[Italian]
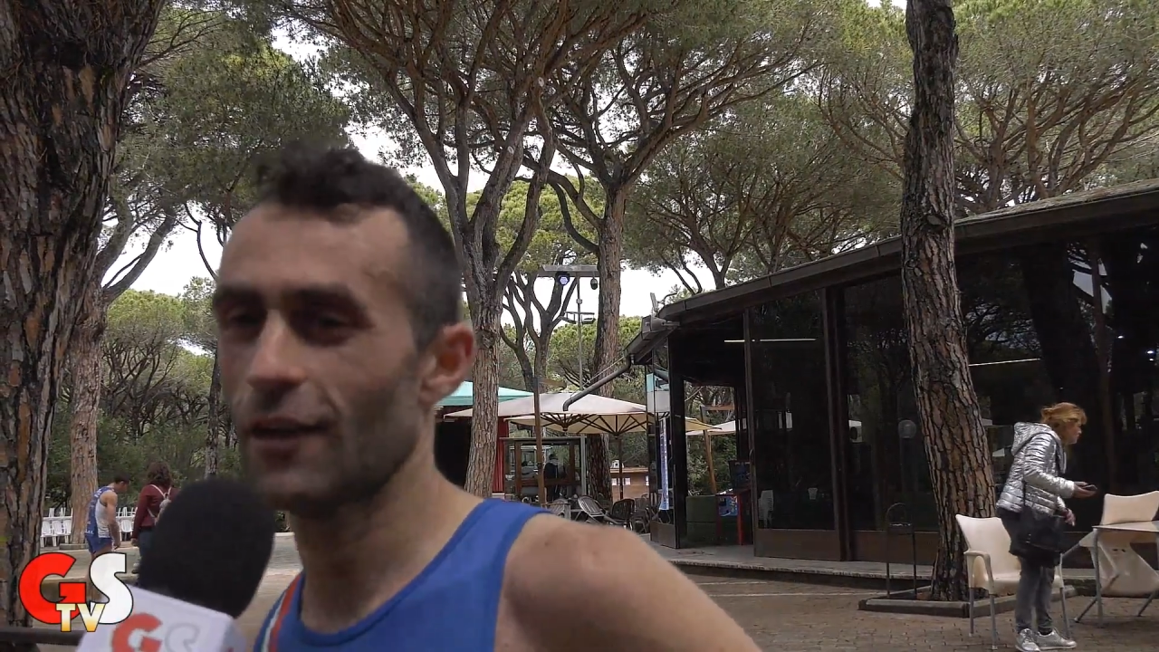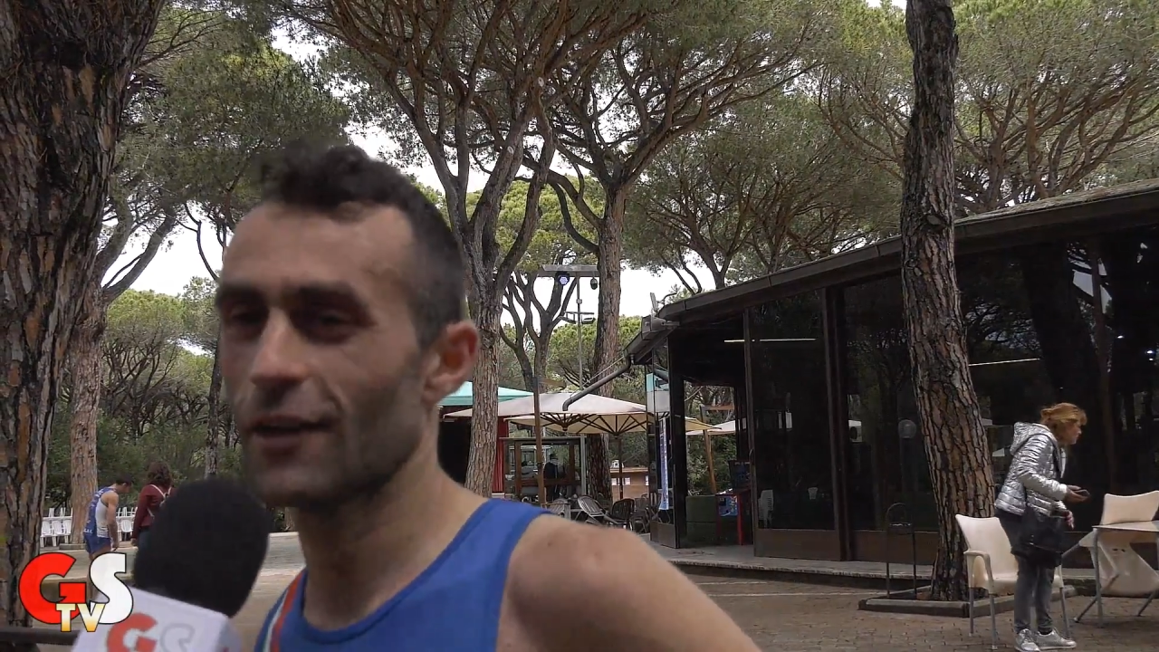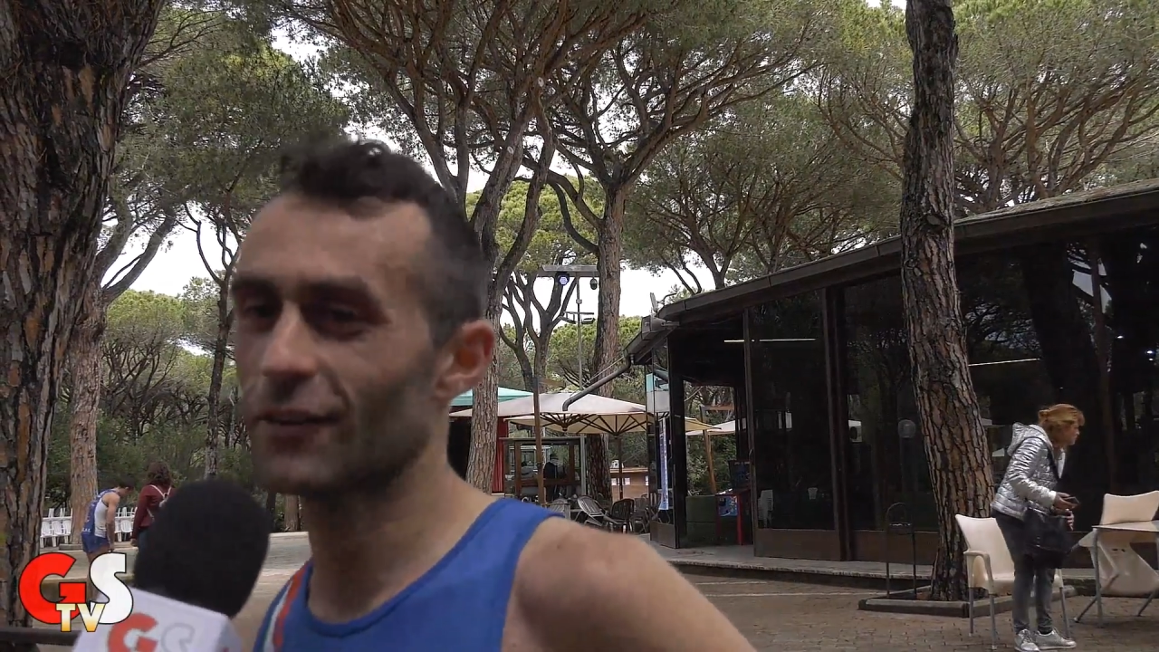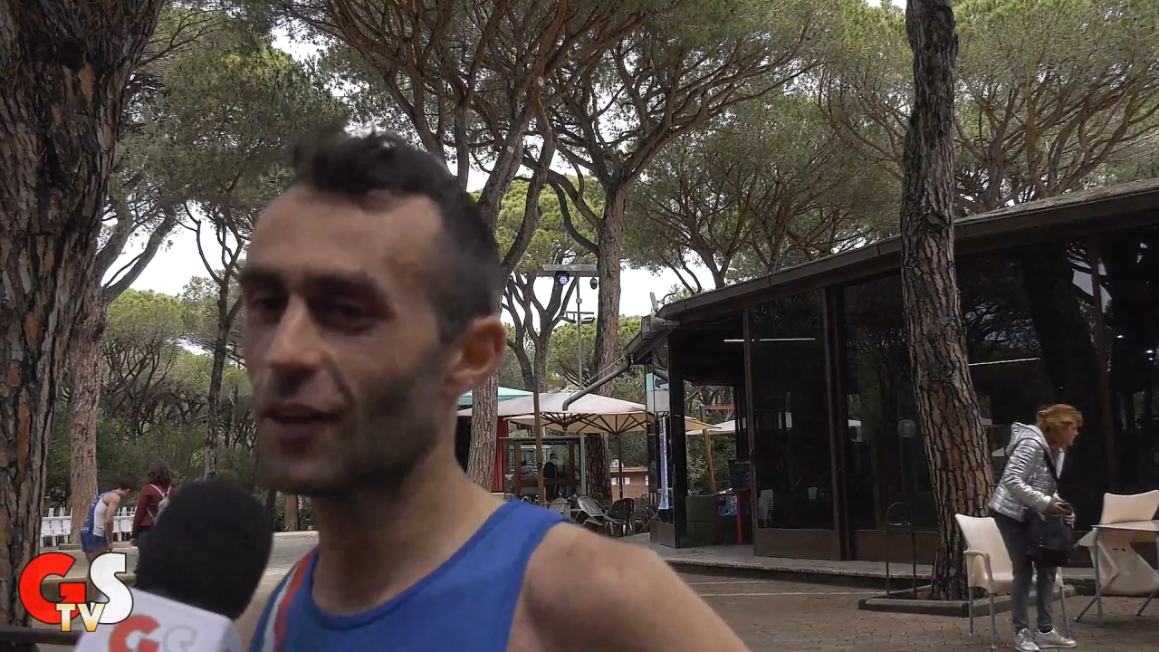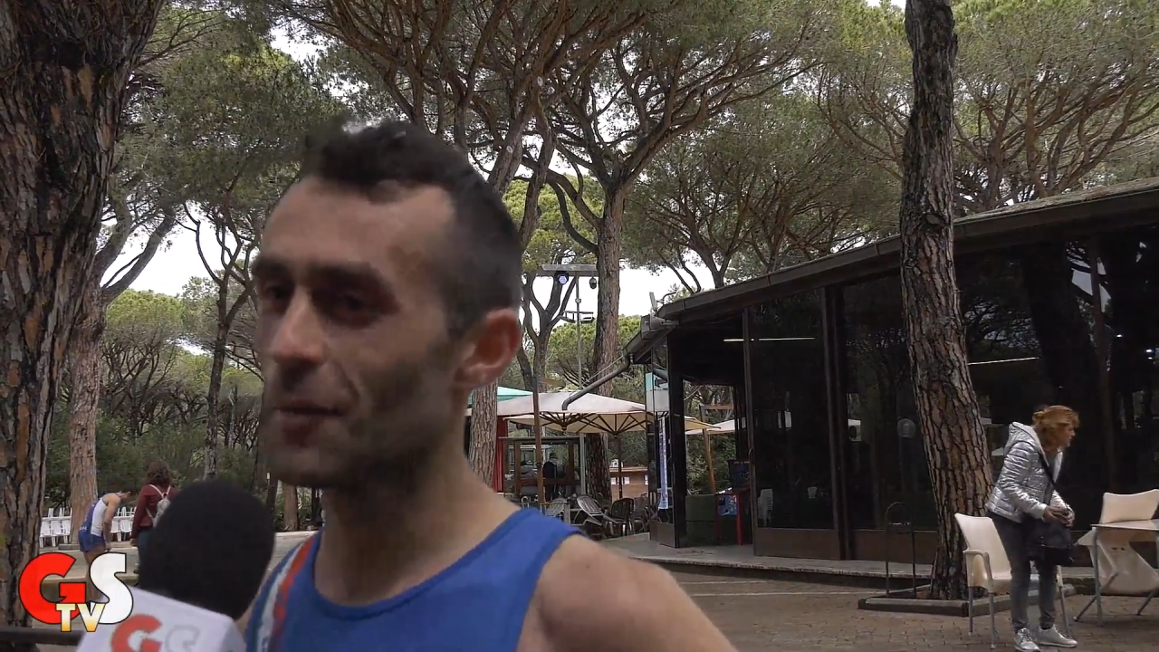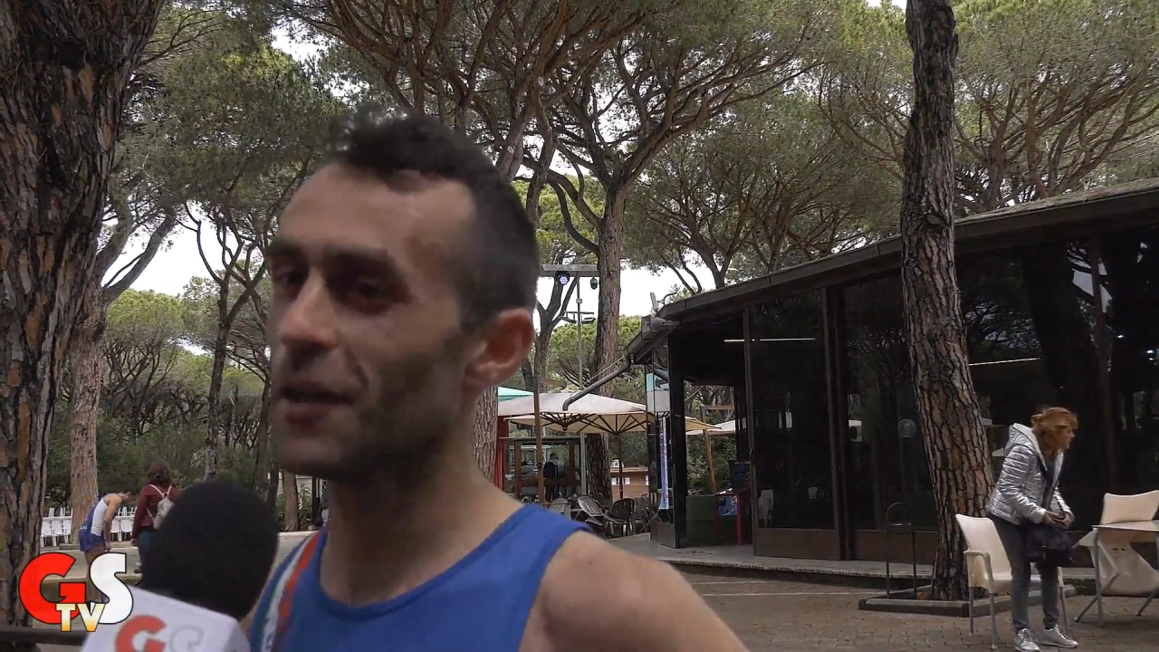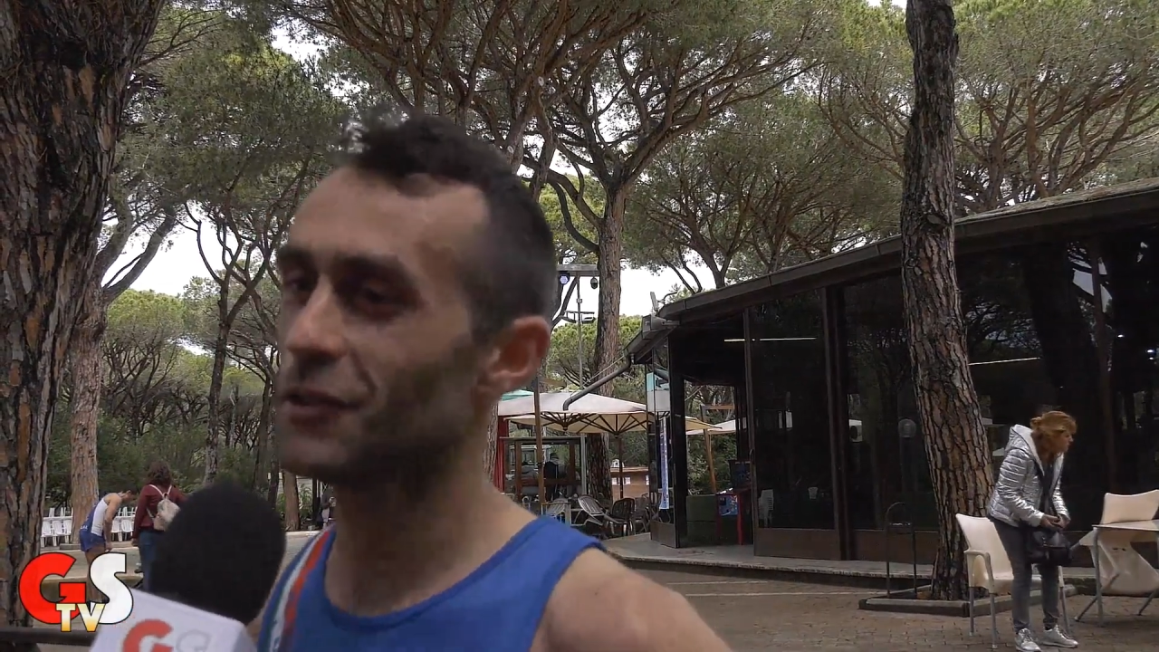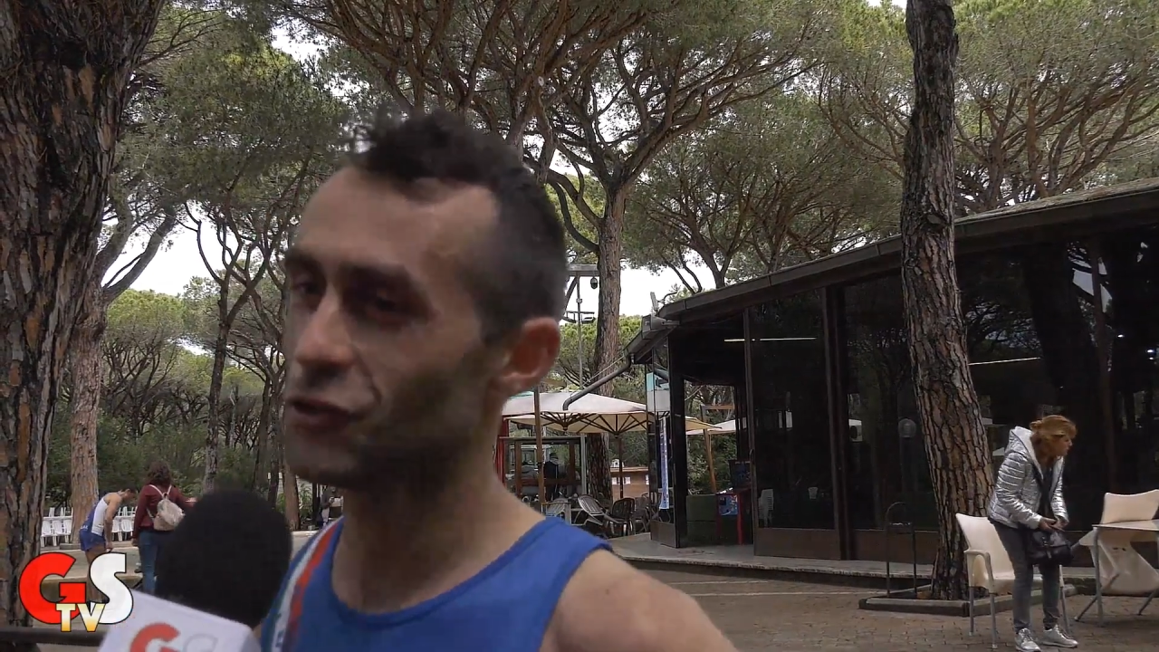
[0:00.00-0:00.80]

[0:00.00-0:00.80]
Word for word: a casa mia,